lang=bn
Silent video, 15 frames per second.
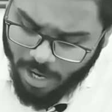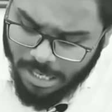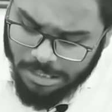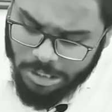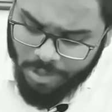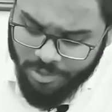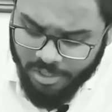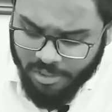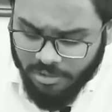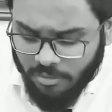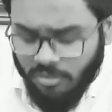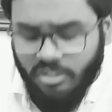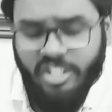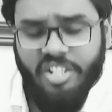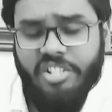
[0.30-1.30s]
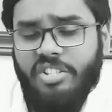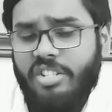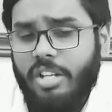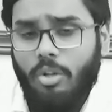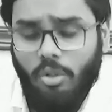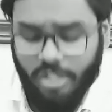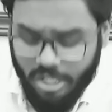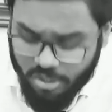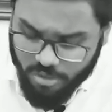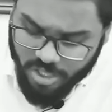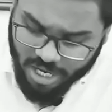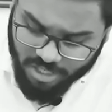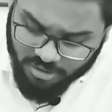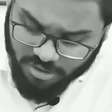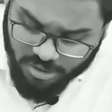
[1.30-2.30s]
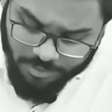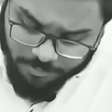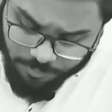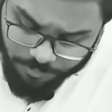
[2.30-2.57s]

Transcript: আর টেস্টের কথায় যদি আসি